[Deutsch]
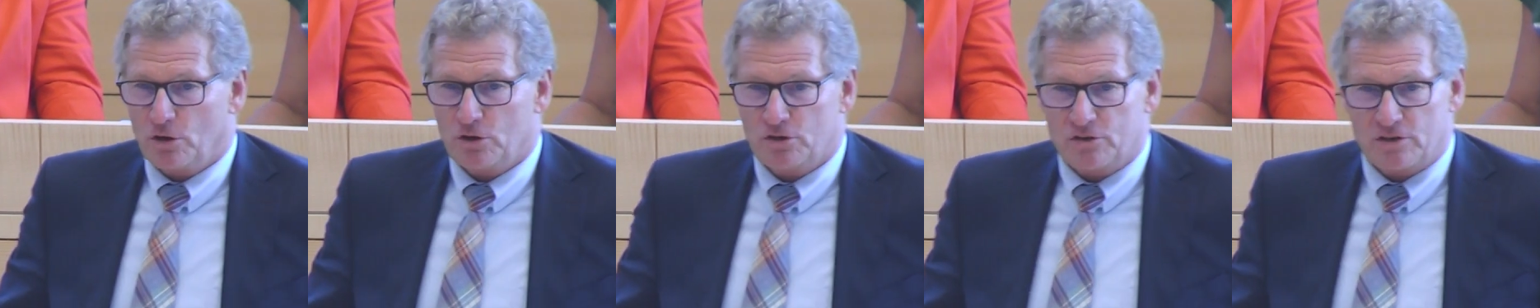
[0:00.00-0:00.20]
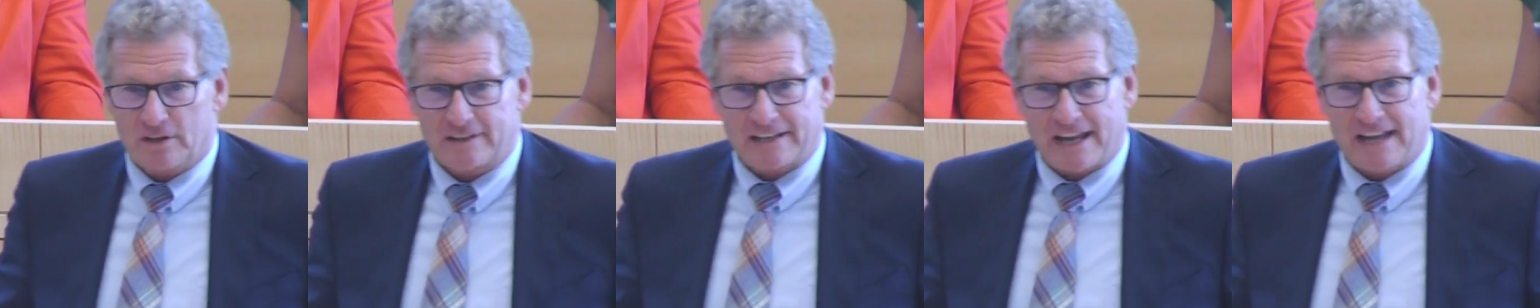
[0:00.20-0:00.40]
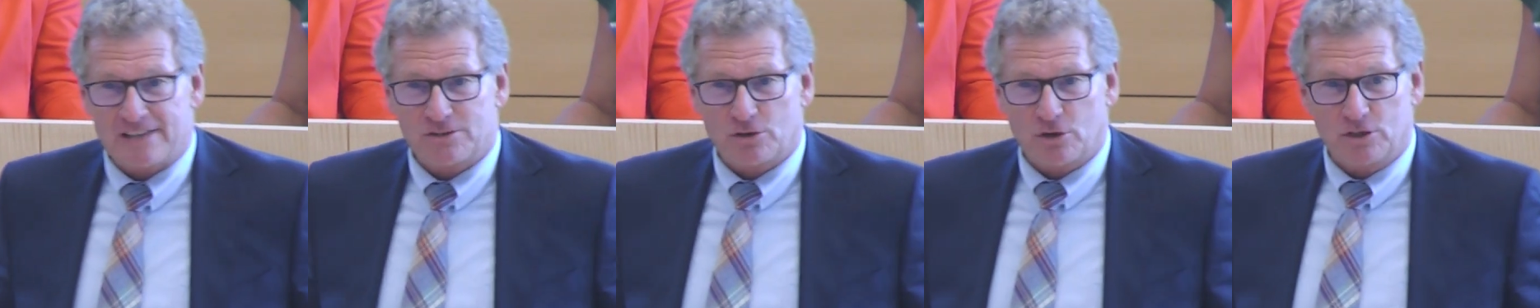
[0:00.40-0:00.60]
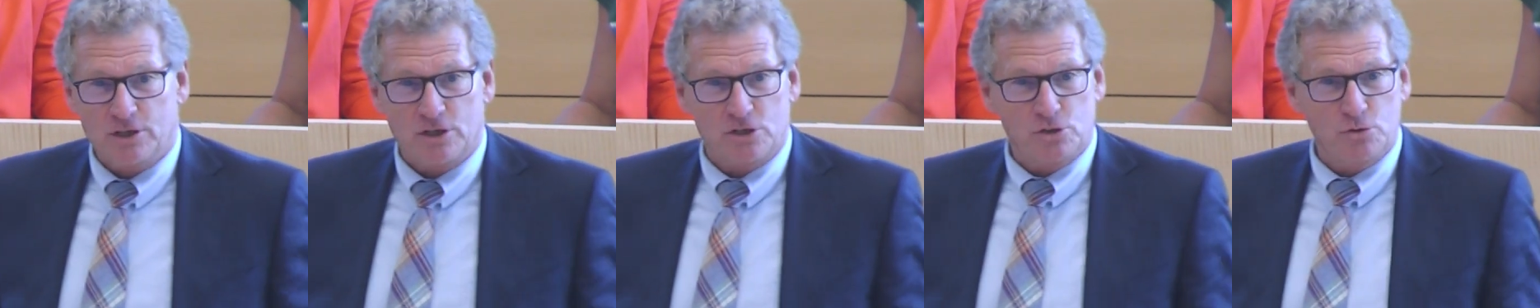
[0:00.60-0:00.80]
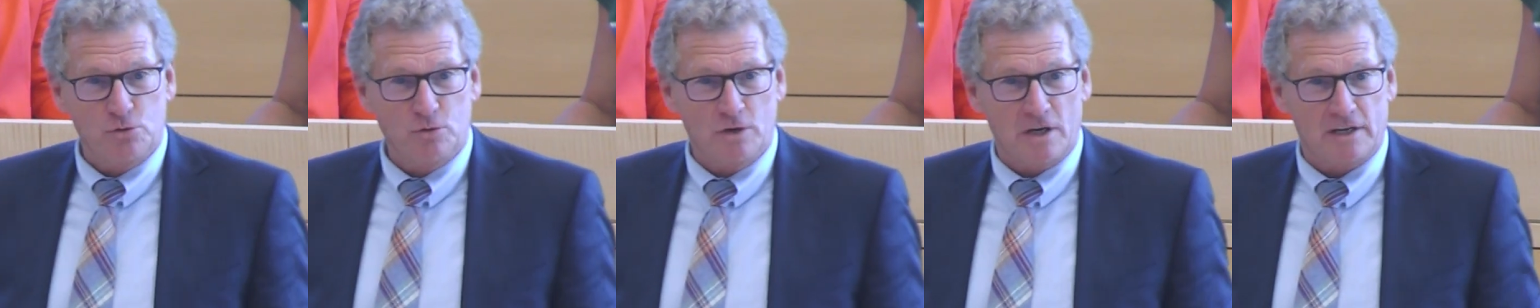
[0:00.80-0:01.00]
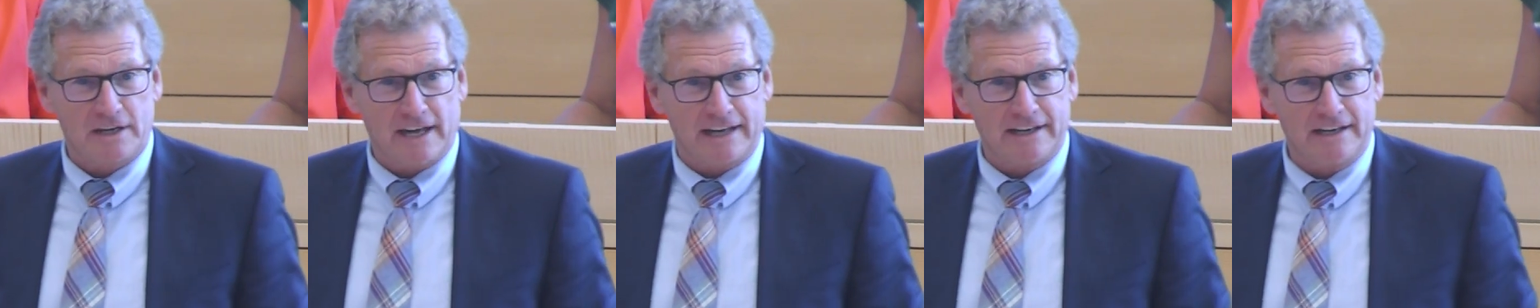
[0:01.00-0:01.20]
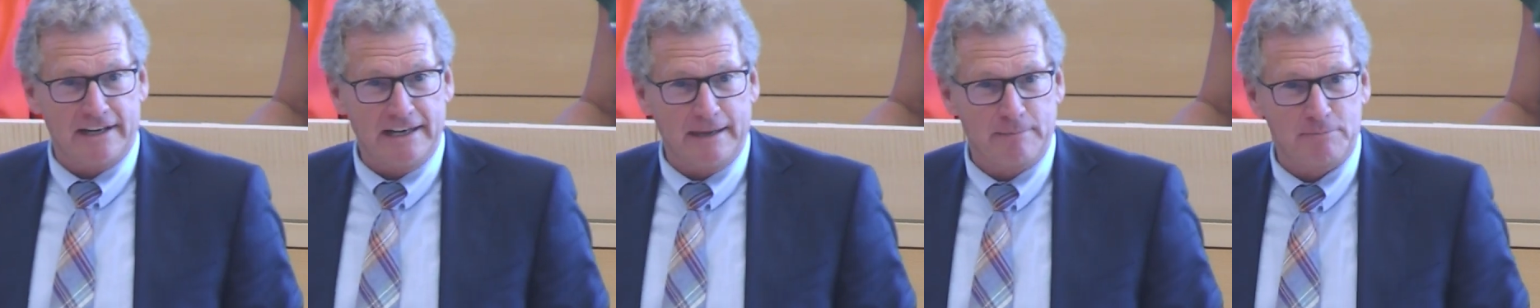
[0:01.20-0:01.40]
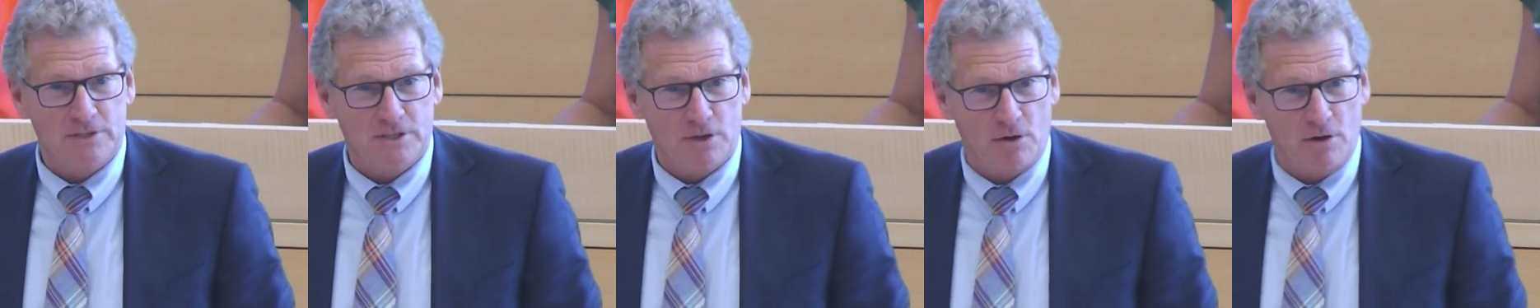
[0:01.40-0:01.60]
Und da solche Züge
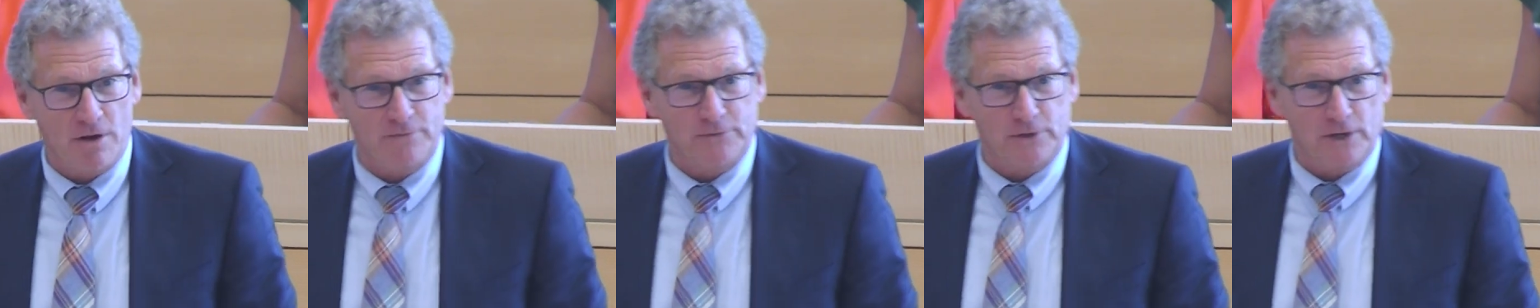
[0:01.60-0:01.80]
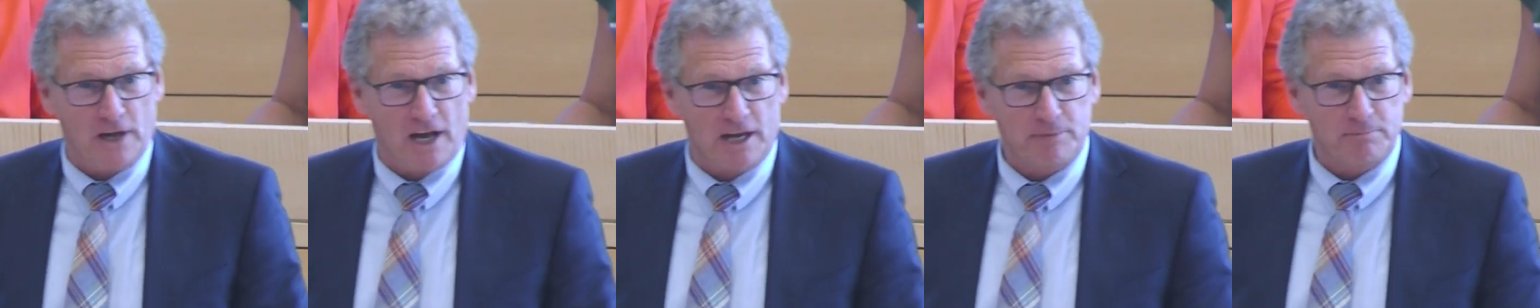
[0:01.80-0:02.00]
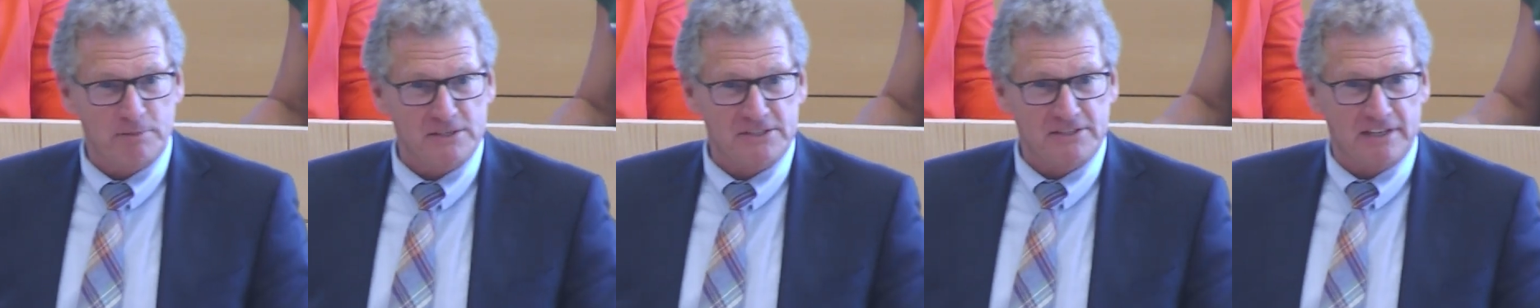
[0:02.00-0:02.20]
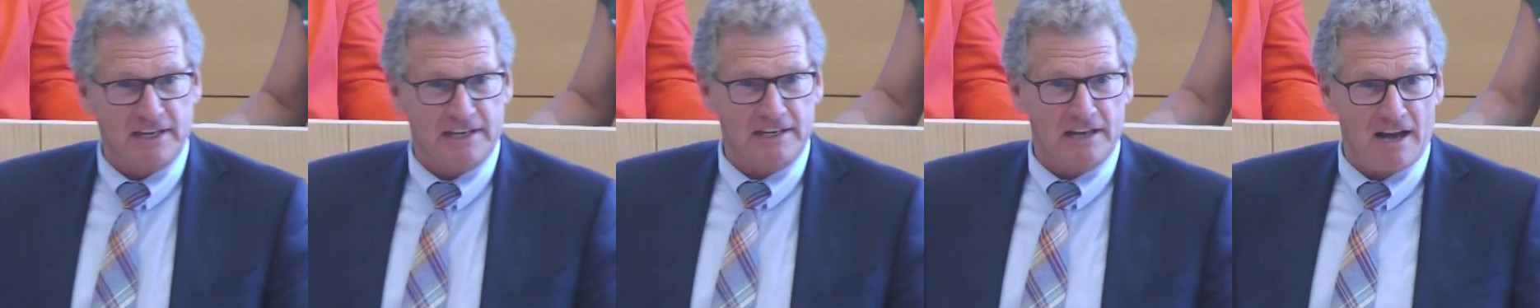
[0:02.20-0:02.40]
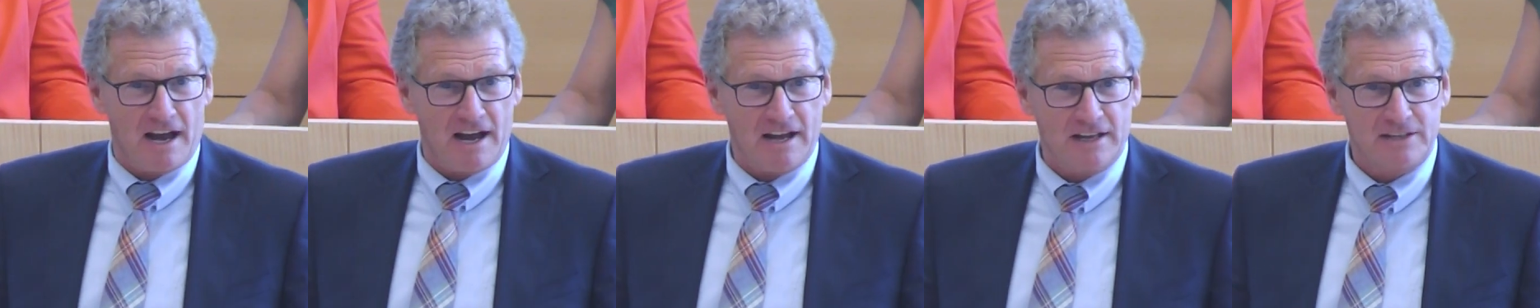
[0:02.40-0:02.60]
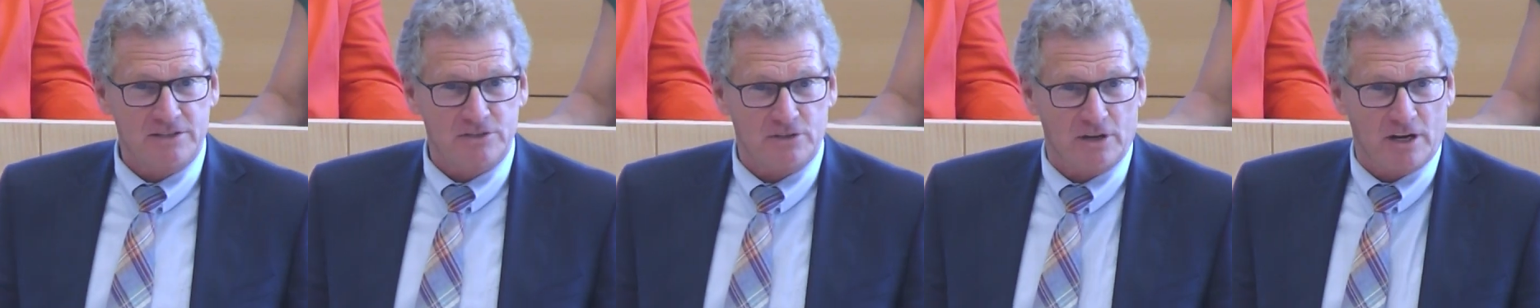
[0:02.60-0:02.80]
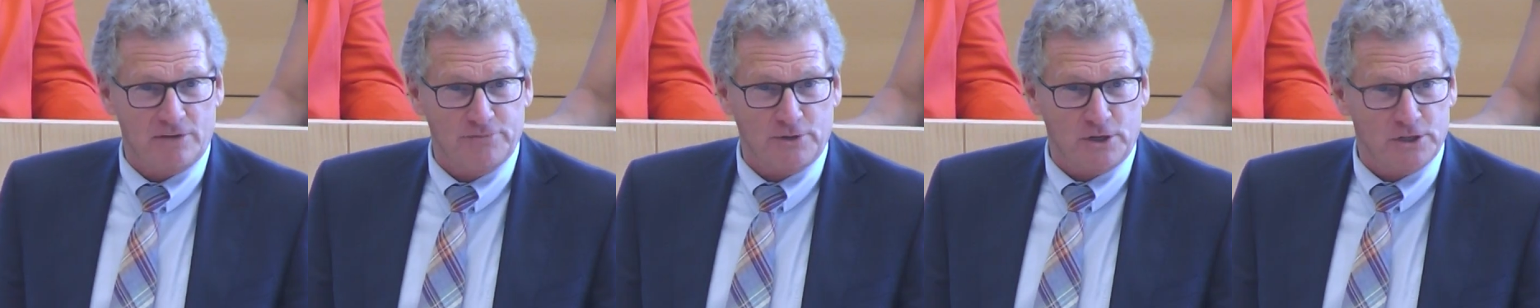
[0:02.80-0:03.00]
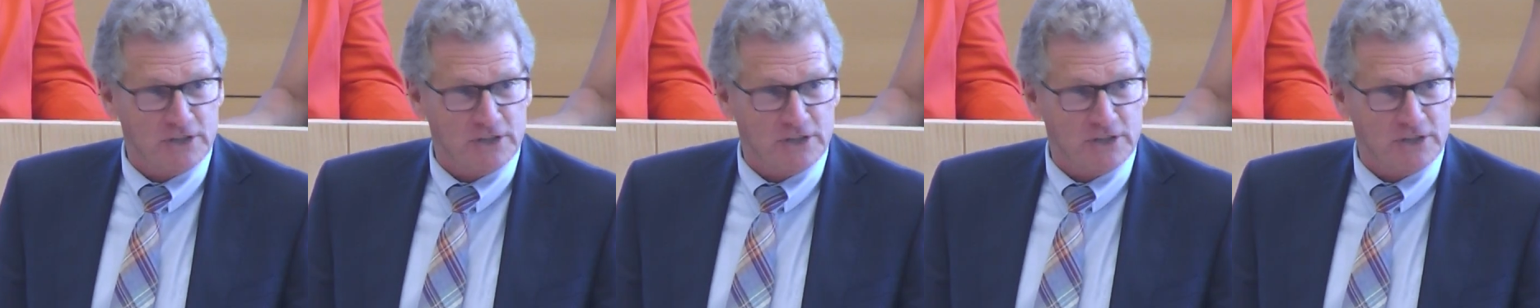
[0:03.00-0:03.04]
keine Lebensdauer von acht bis zehn Jahren,